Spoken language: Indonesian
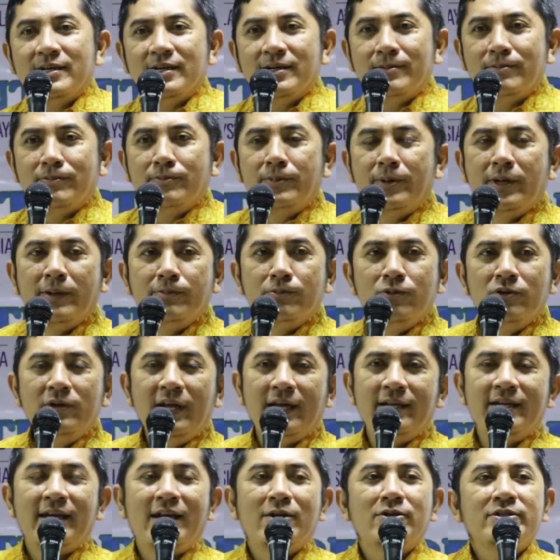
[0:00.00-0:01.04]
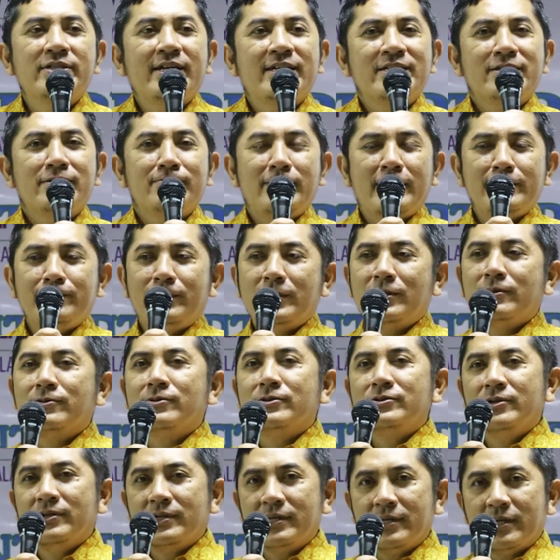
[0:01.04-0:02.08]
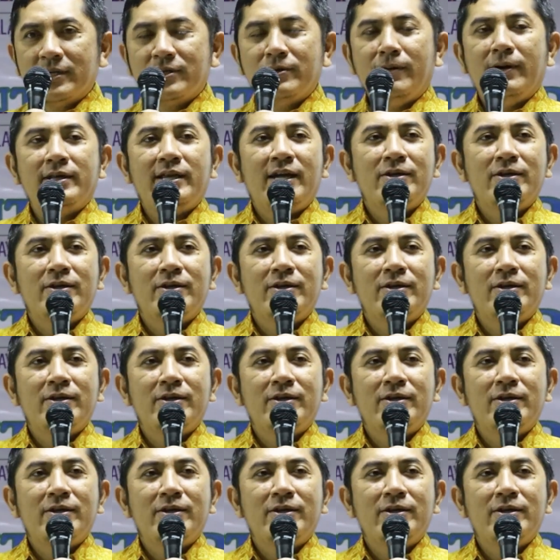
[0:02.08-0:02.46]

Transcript: yang masih dalam tataran